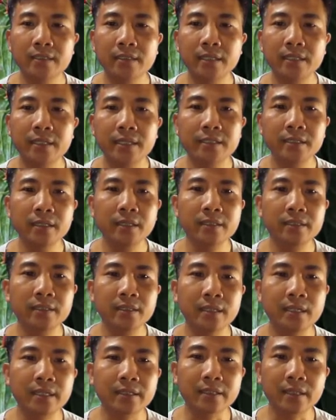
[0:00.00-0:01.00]
trên thế giới
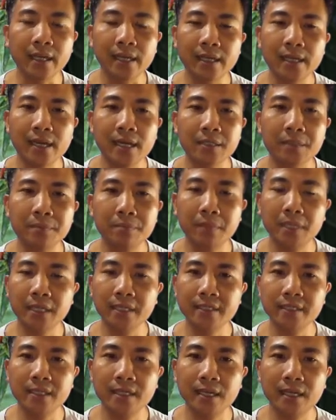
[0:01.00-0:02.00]
như là Thái Lan,
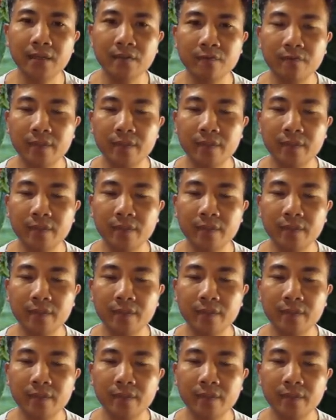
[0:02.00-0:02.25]
Malaysia,